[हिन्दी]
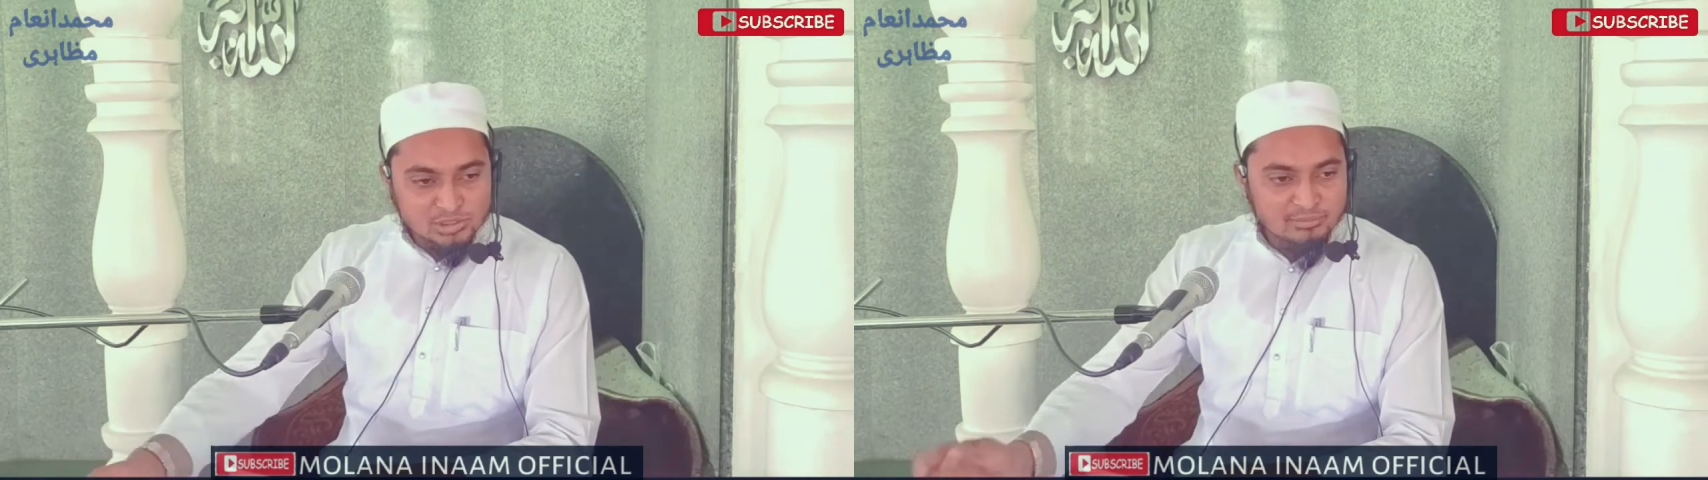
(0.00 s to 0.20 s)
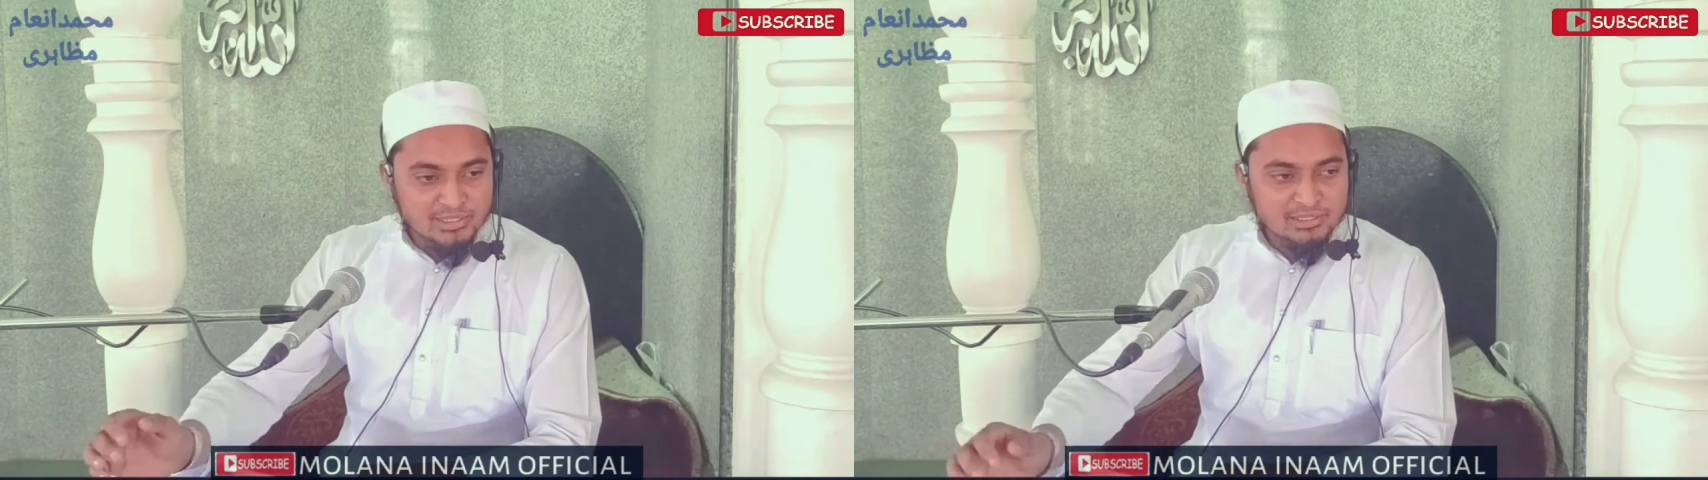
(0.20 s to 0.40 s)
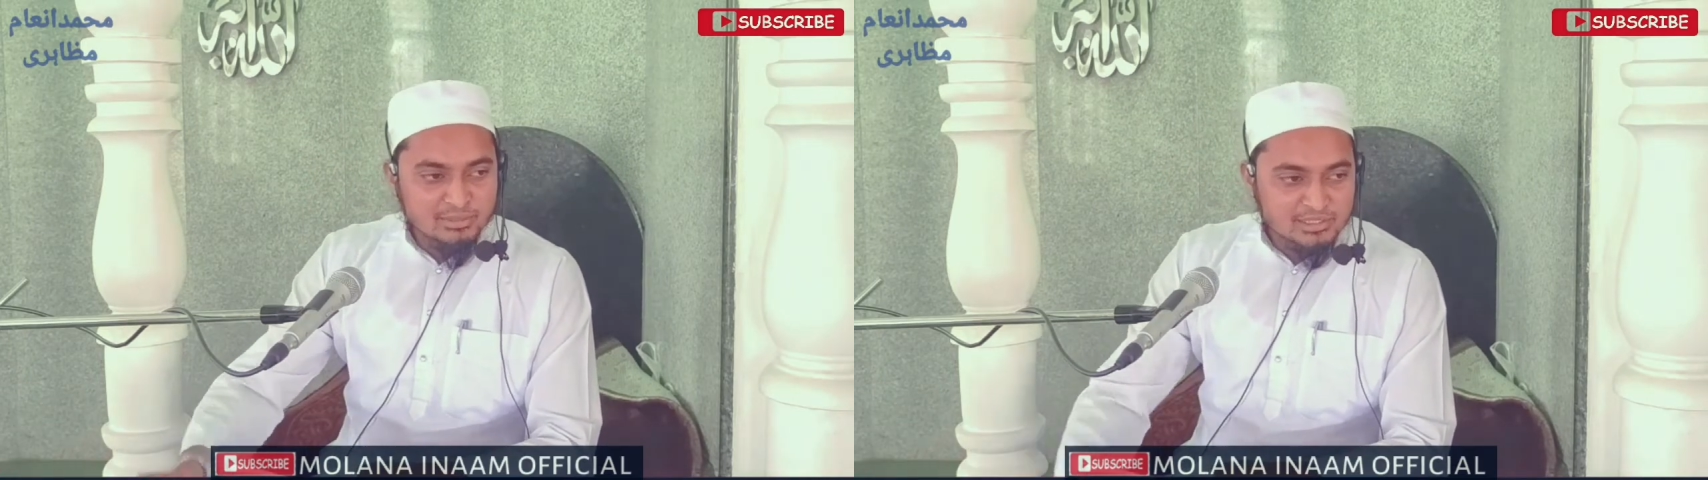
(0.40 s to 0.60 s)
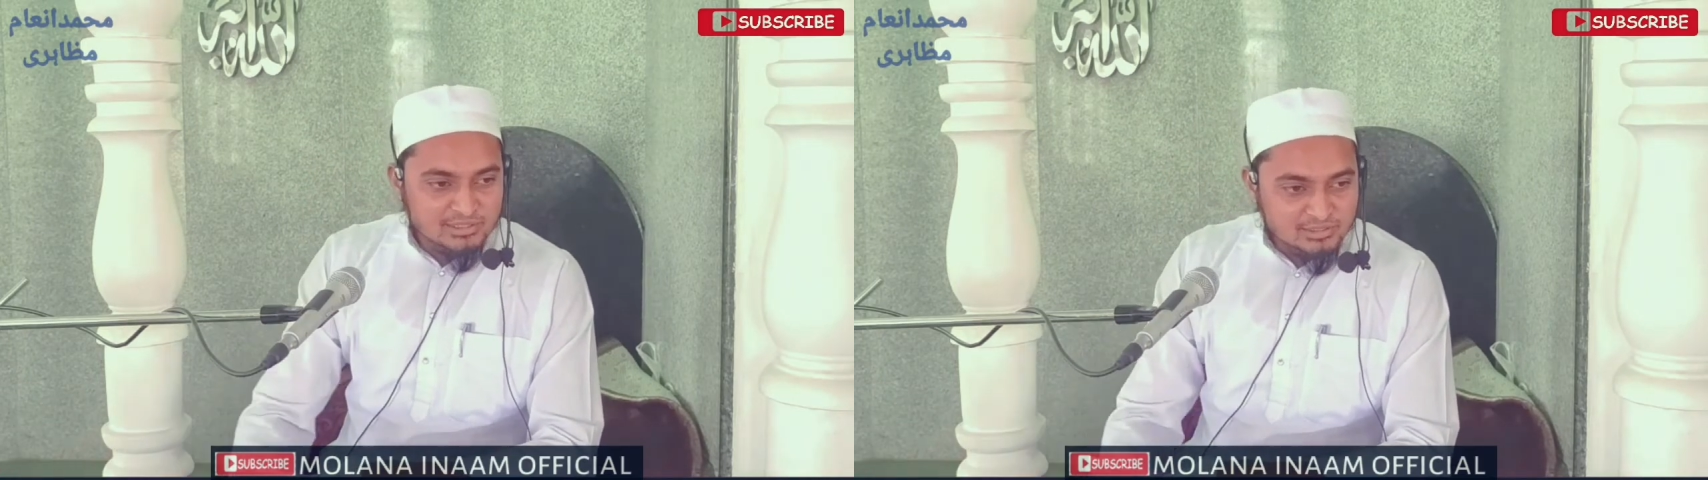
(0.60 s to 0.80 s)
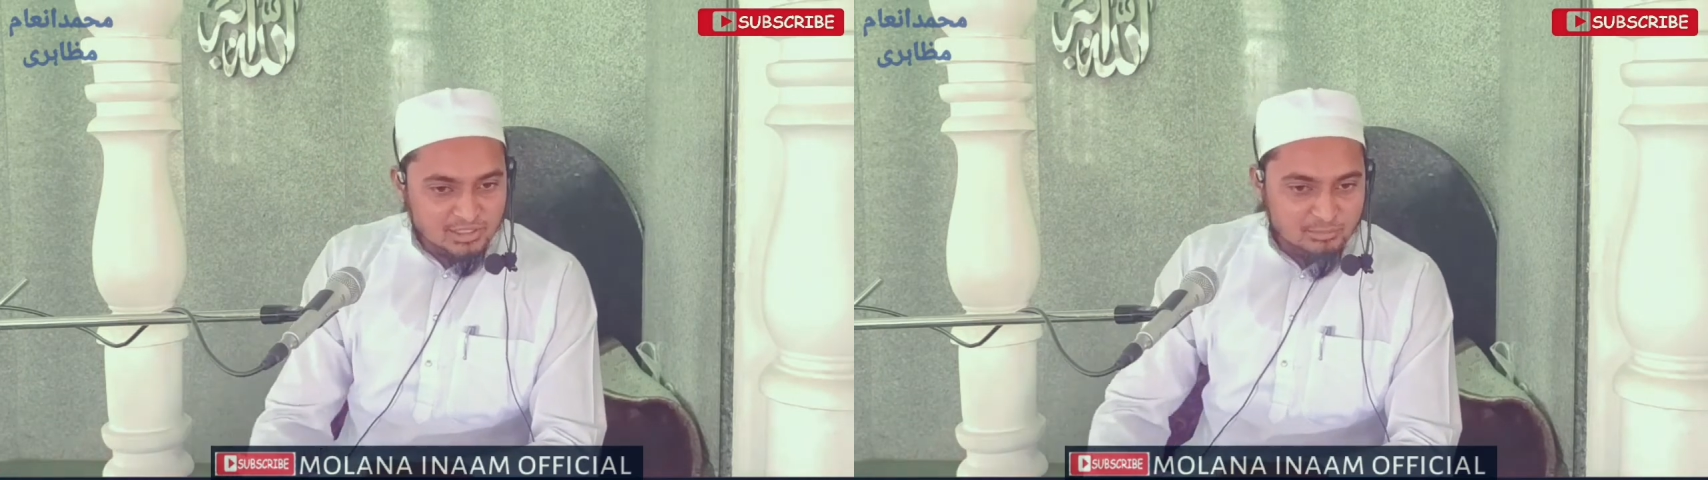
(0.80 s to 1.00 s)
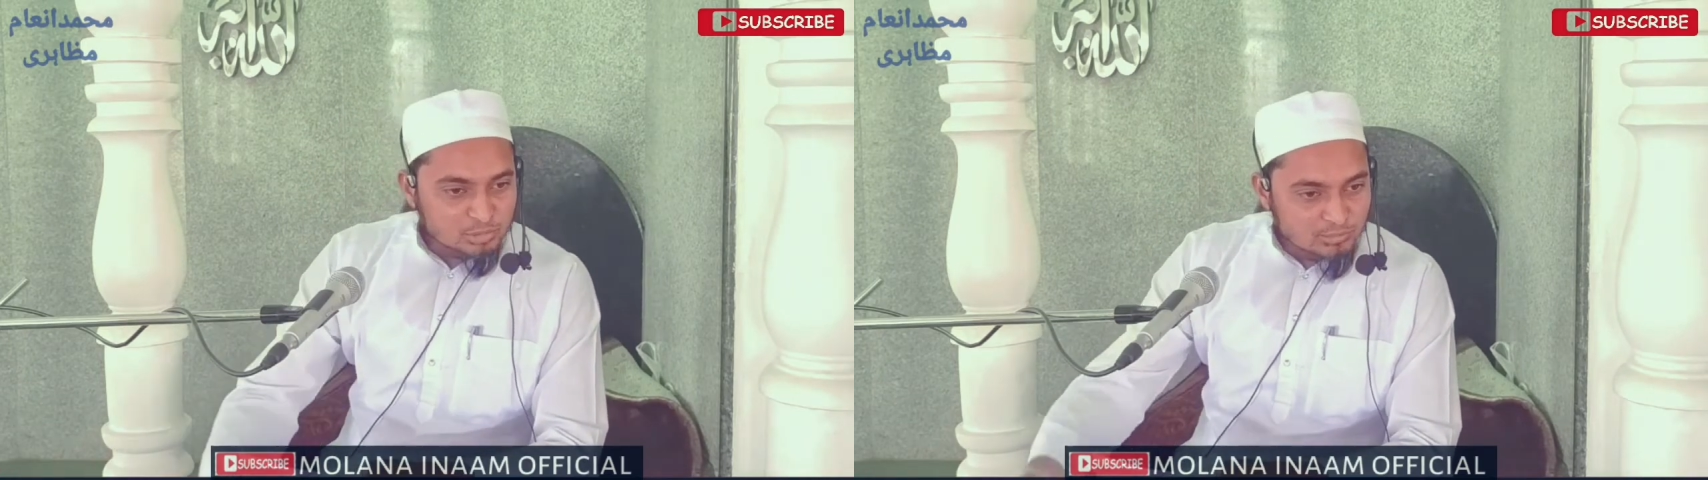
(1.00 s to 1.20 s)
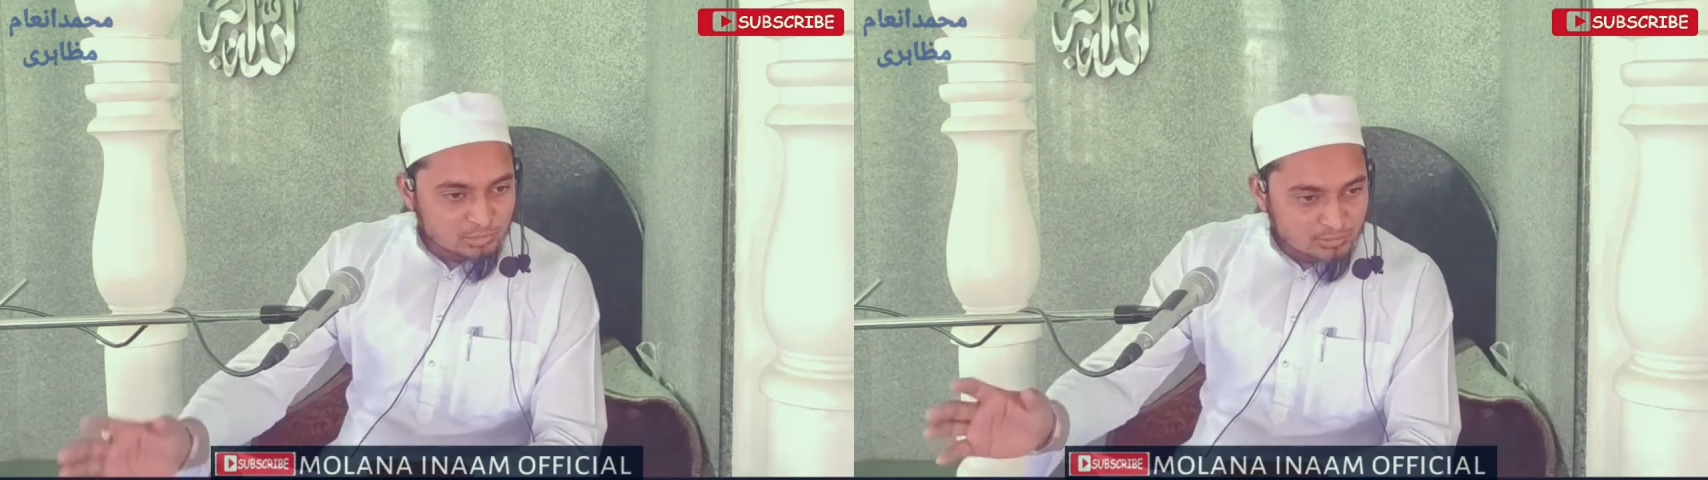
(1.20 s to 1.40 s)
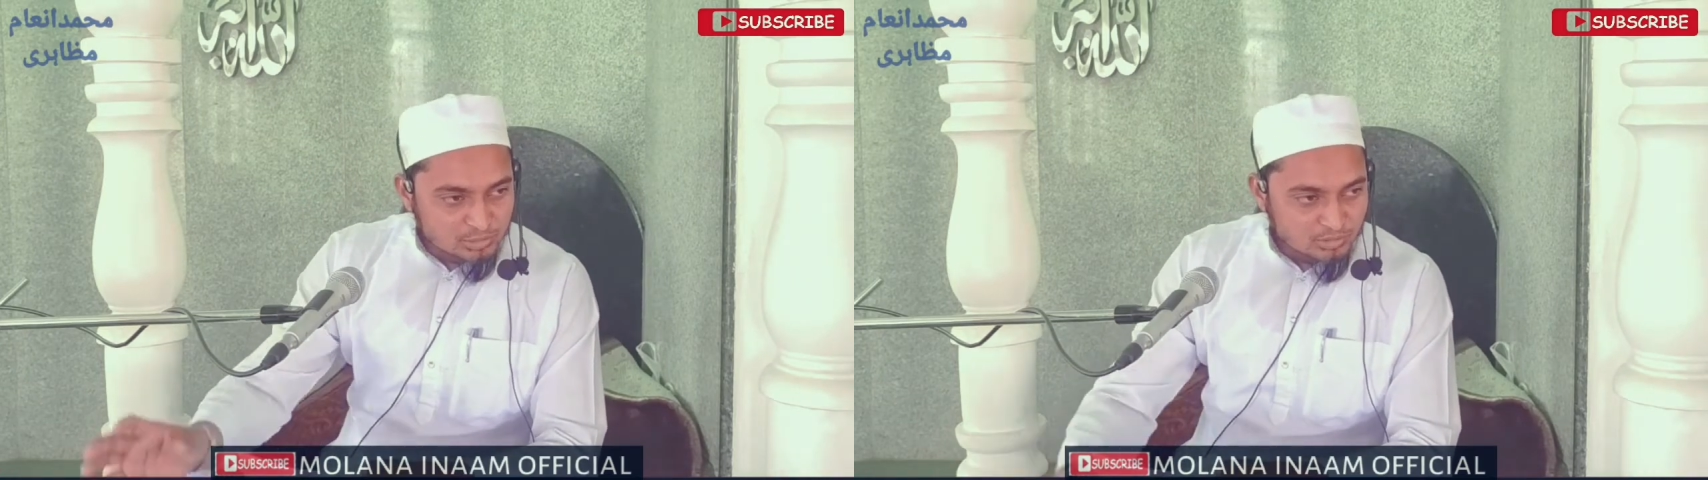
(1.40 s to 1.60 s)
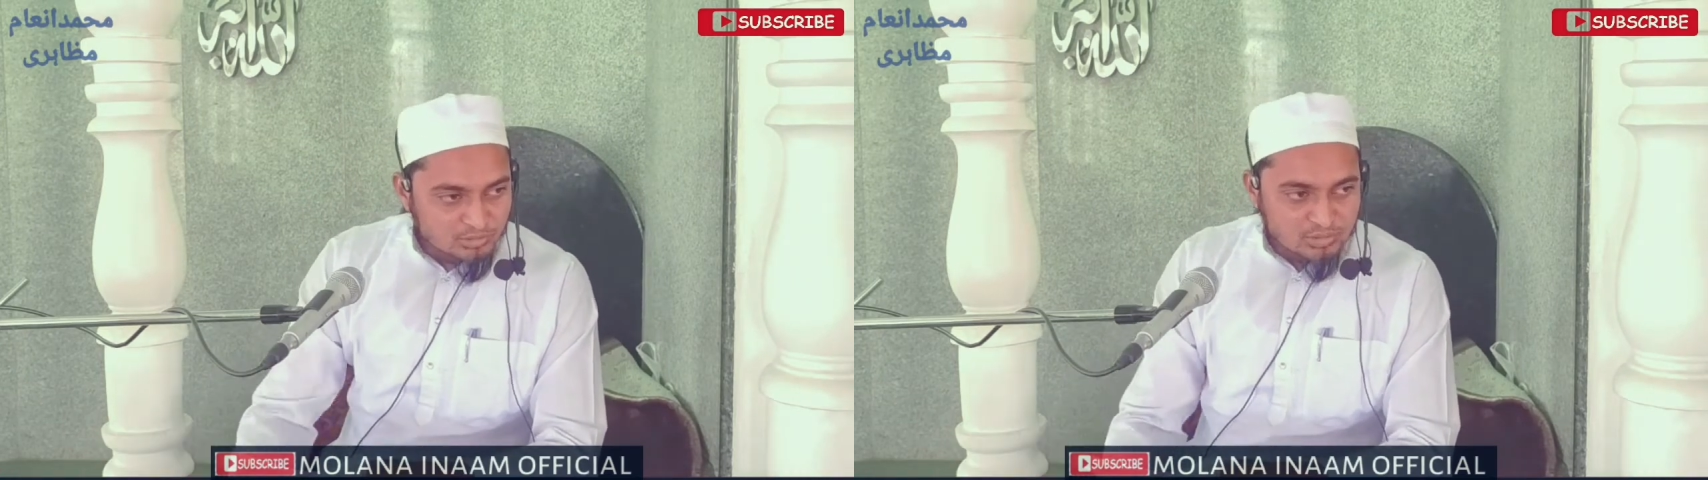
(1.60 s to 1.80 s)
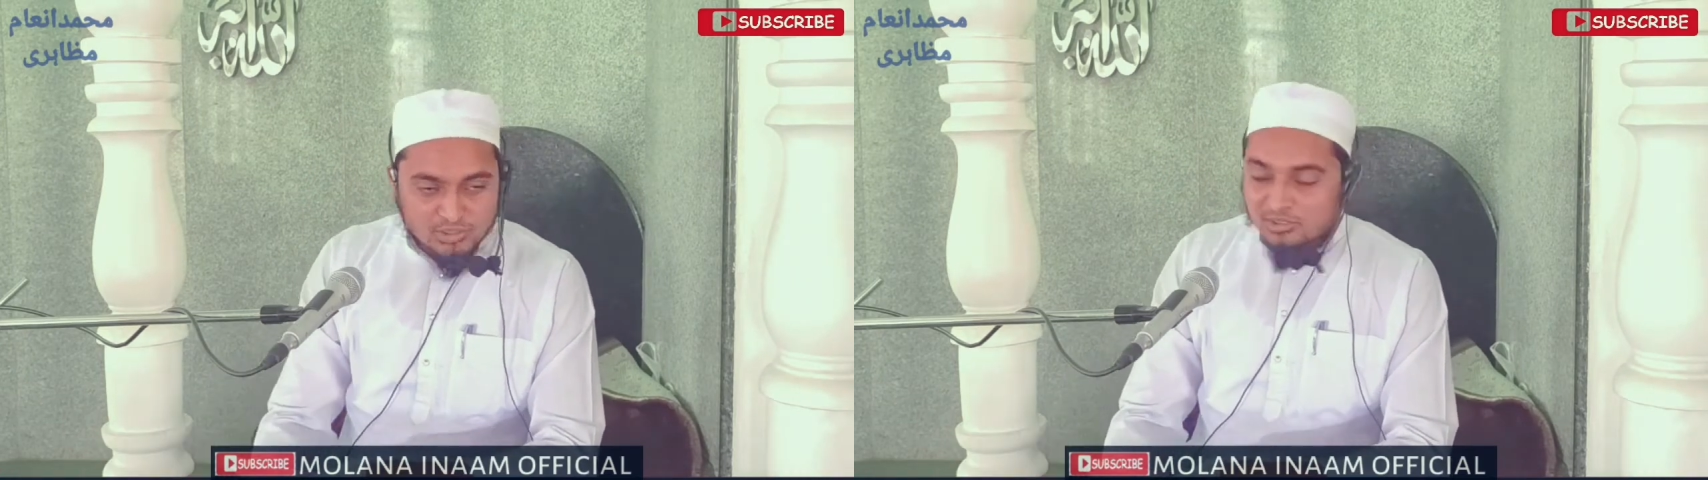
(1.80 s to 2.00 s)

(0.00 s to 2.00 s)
मुसलमान की बात है अगर मुस्लिम तो आप छोड़ो